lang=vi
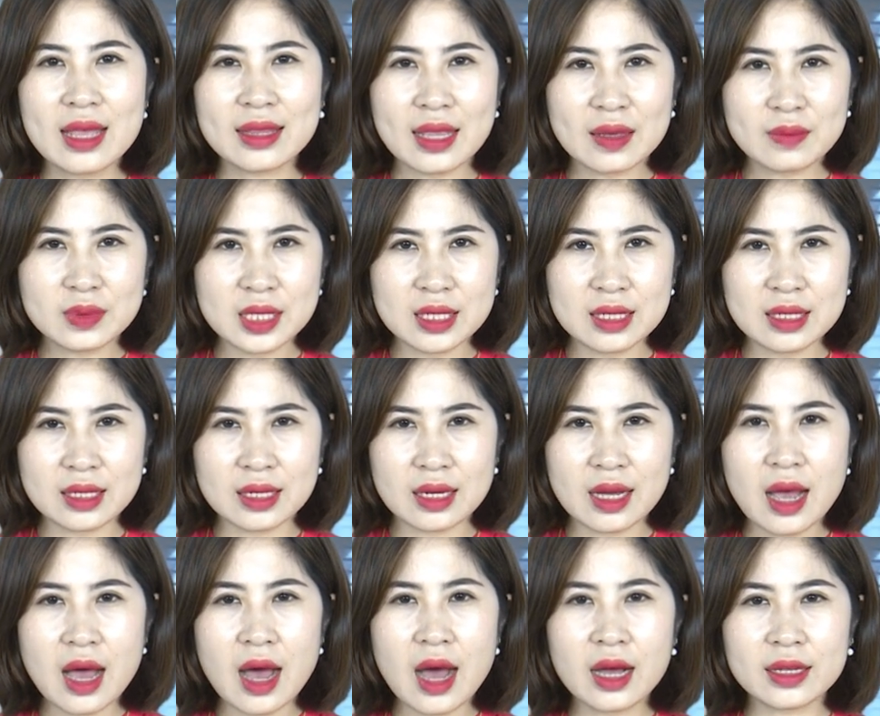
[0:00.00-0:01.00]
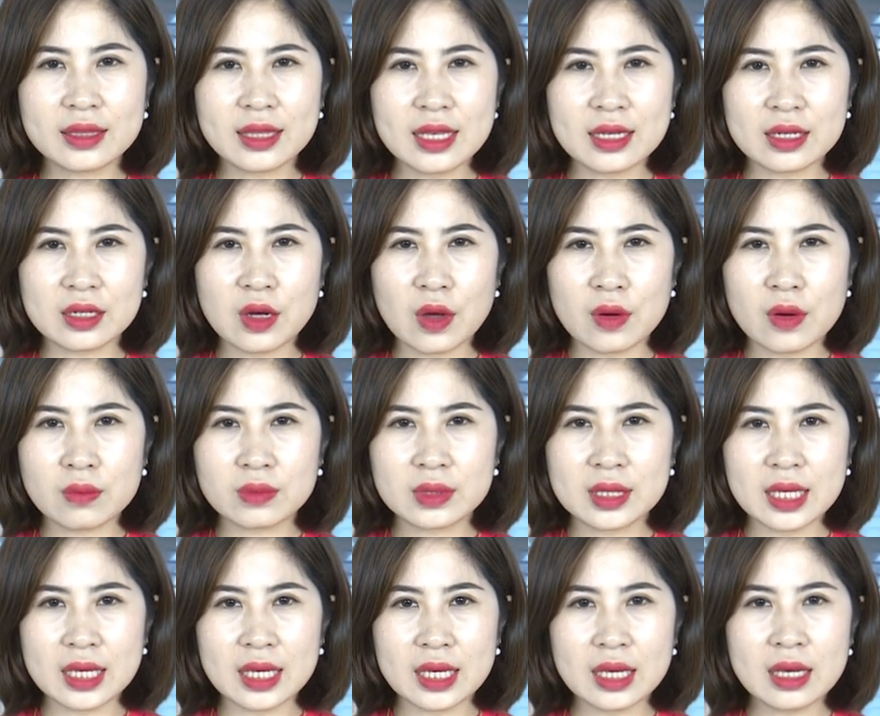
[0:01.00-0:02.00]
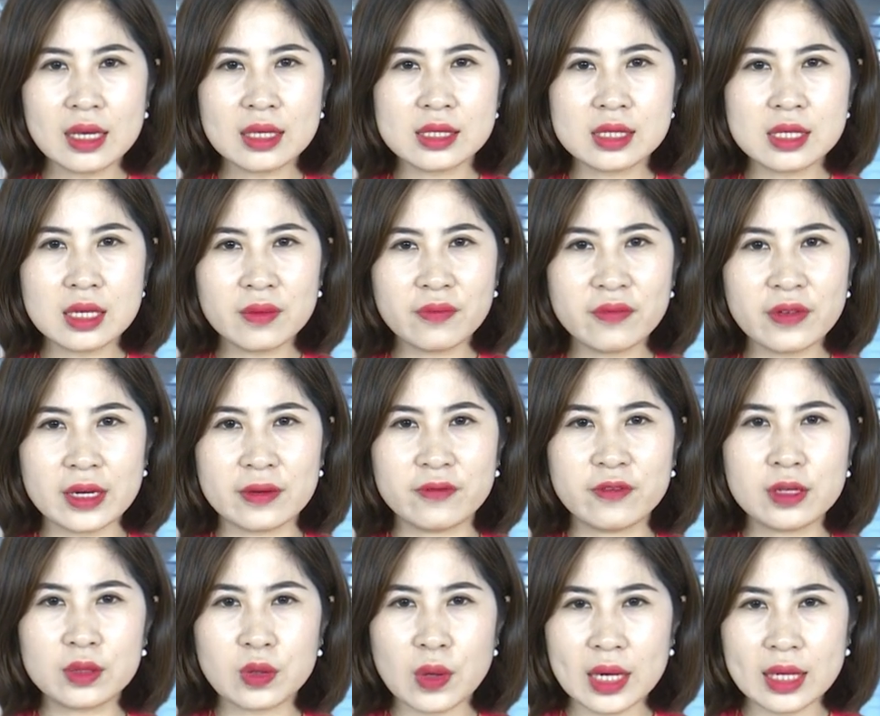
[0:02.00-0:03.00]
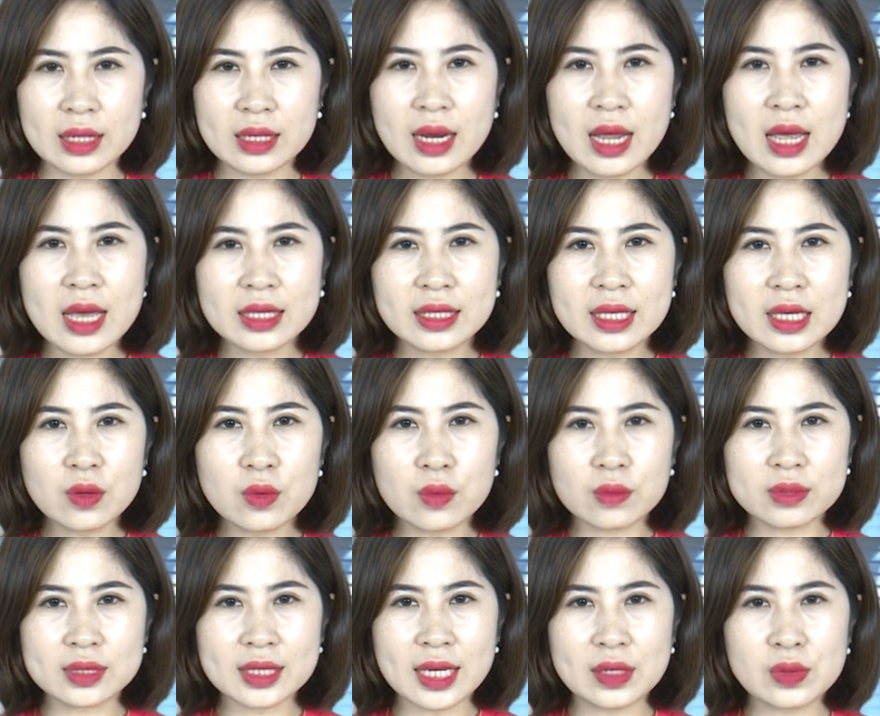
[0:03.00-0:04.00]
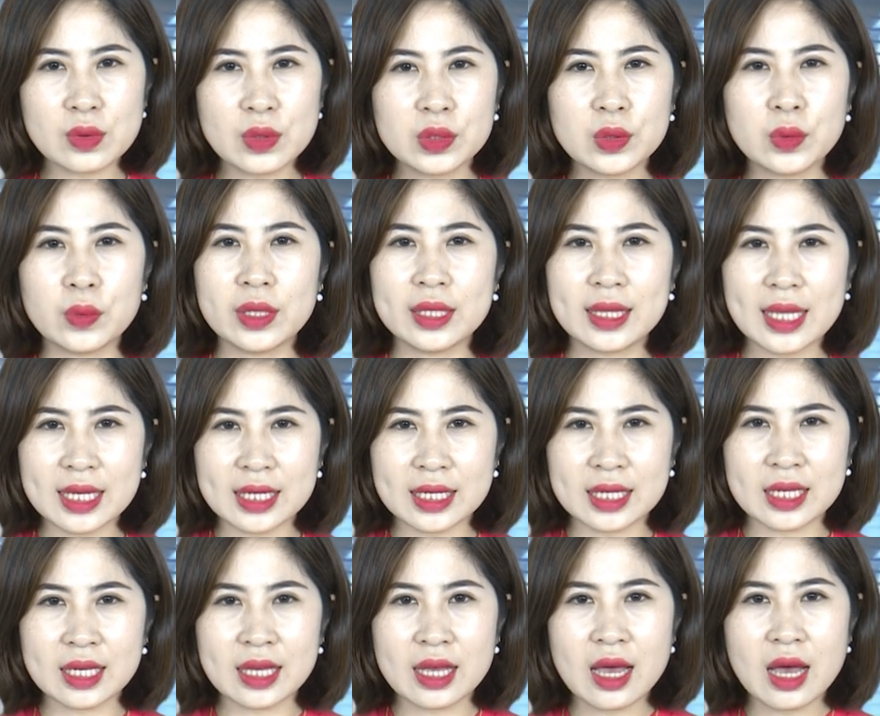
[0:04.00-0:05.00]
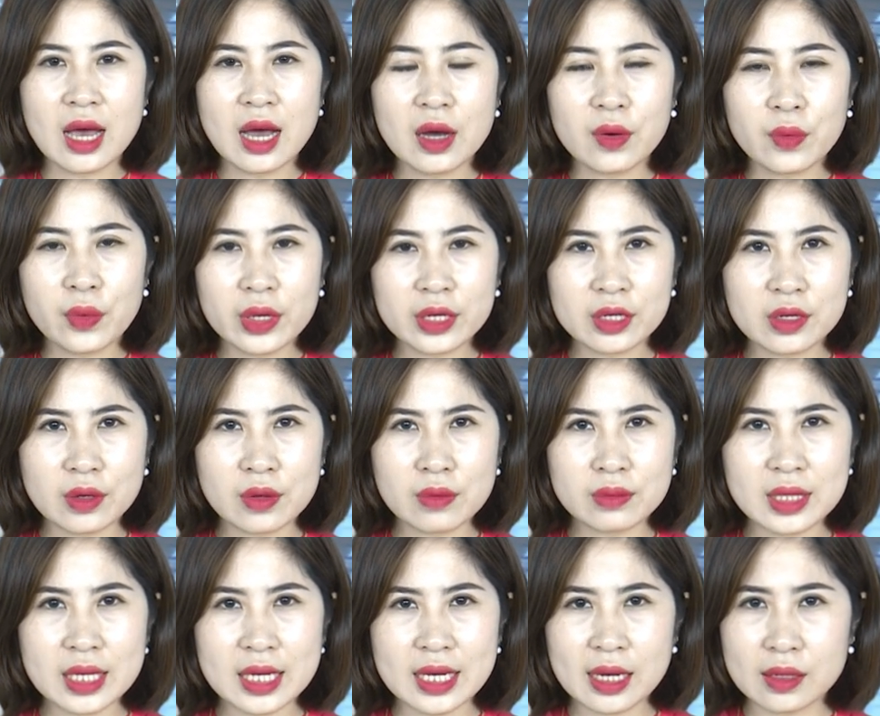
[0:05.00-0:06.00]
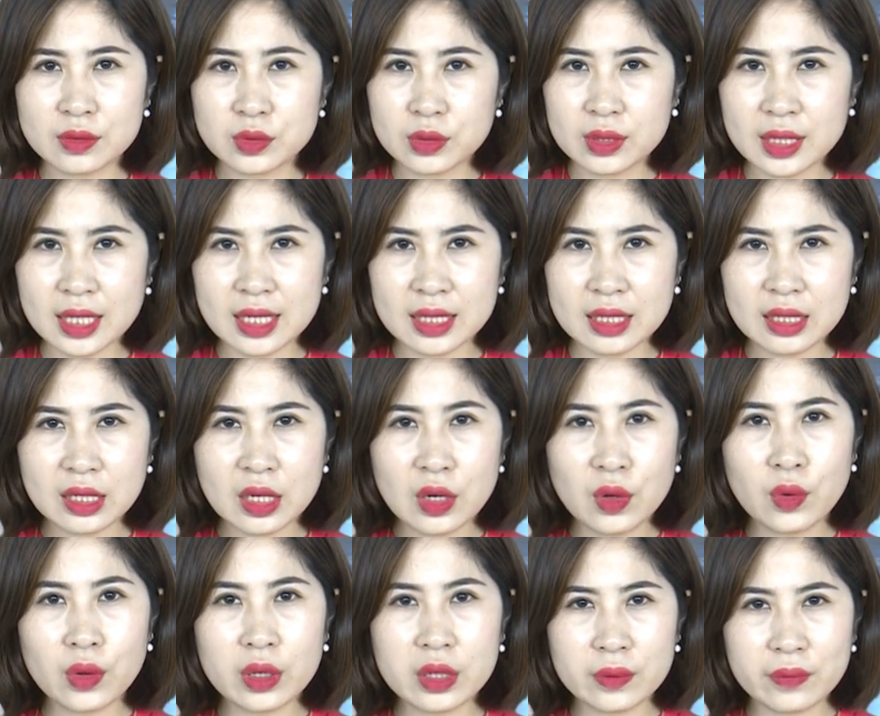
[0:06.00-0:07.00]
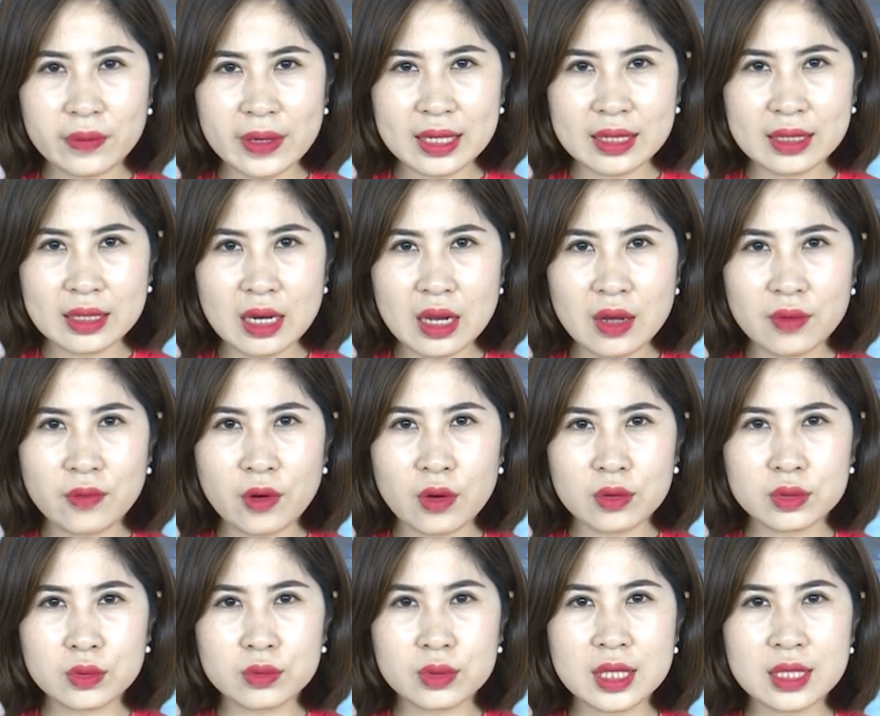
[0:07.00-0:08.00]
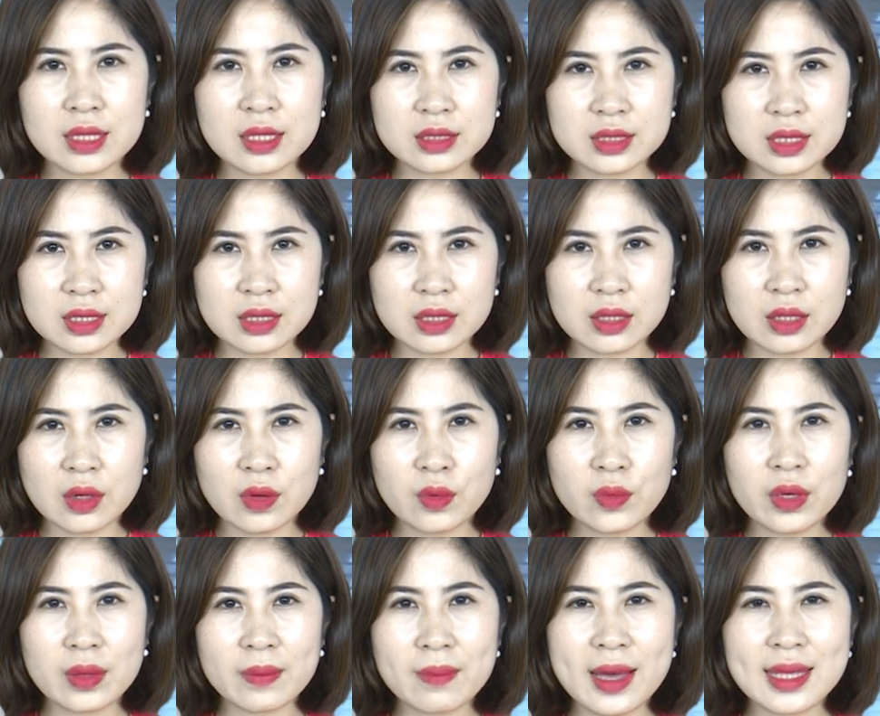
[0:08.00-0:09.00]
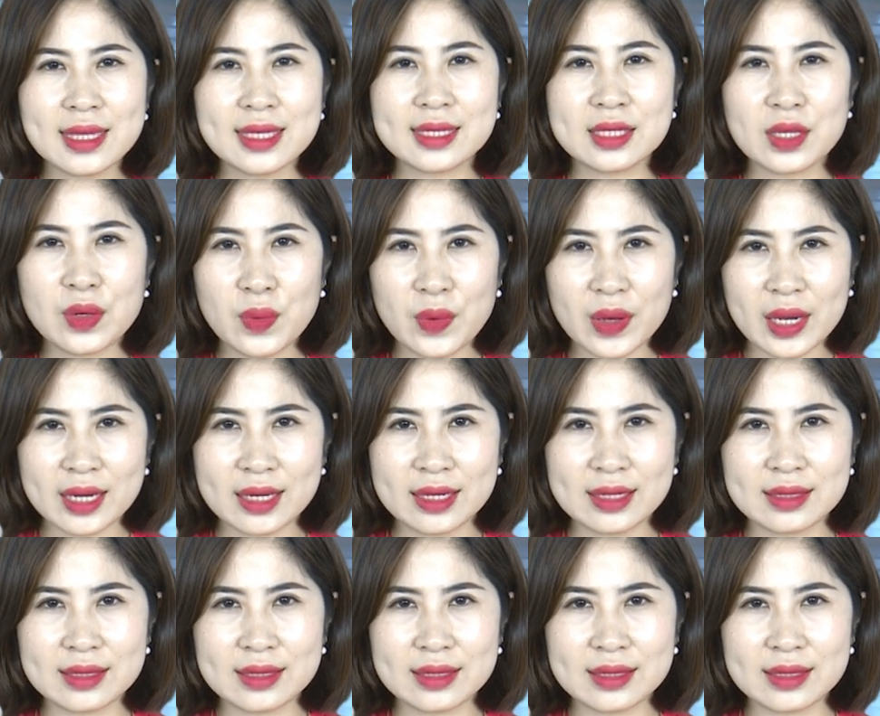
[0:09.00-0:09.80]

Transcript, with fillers: Tham dự, ở tỉnh có đồng chí Dương Việt Phương Tuấn, Chi cục chăn nuôi thú y tỉnh. Ở huyện có đồng chí Cao Xuân Tín, huyện ủy viên, Phó Chủ tịch Thường trực, Ủy ban Nhân dân huyện.